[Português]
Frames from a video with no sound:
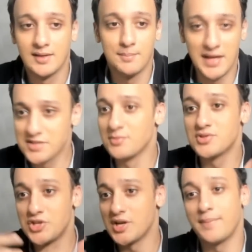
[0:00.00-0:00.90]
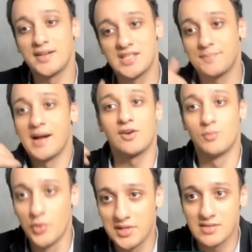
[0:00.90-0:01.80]
Mesmo os que já participaram
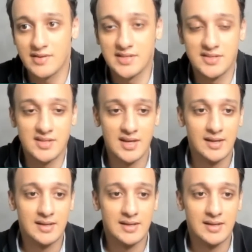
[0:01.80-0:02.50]
muitas vezes,